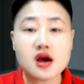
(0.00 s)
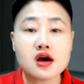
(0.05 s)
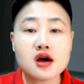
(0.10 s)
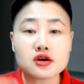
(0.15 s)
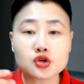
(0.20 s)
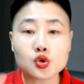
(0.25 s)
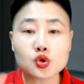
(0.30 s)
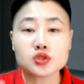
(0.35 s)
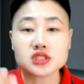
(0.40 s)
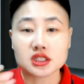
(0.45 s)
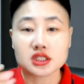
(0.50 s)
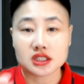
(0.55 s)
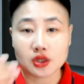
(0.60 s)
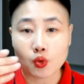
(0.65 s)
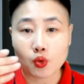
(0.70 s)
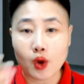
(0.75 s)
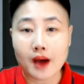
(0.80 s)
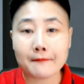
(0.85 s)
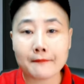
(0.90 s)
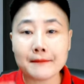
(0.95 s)
รู้สึกถึงค
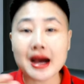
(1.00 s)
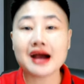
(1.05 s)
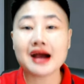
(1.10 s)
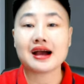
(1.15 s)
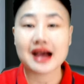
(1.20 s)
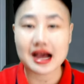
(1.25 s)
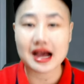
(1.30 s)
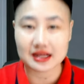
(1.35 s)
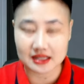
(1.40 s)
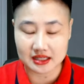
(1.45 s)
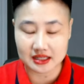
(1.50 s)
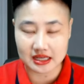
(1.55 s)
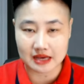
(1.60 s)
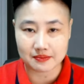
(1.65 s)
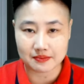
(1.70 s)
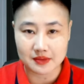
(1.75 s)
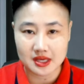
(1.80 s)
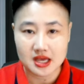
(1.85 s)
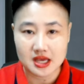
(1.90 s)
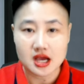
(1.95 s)
วามมั่งคั่งนะครับ
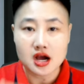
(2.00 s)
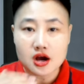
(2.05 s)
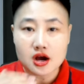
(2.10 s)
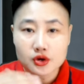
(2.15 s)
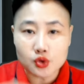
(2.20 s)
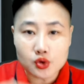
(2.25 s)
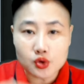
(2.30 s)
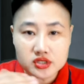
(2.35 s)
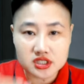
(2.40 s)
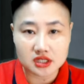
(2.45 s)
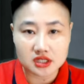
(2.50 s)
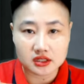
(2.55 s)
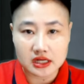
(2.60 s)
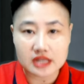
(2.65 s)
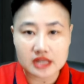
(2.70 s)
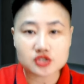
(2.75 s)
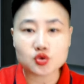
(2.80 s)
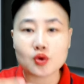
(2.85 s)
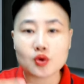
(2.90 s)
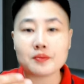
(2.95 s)
รู้สึกและส
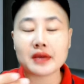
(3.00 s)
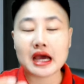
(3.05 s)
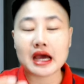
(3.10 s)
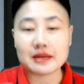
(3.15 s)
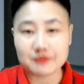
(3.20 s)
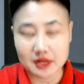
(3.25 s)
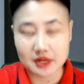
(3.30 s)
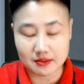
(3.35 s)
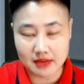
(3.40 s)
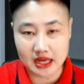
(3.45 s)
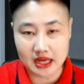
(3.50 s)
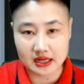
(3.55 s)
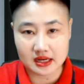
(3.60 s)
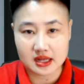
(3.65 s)
วมการเป็นมัน